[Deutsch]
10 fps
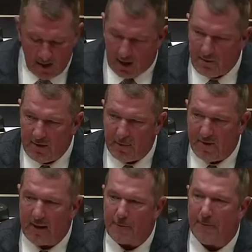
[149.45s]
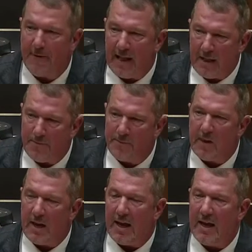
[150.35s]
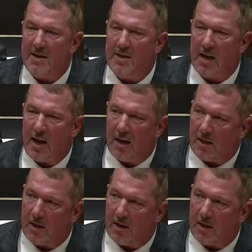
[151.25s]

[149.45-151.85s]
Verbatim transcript: in wie vielen Fällen es äh,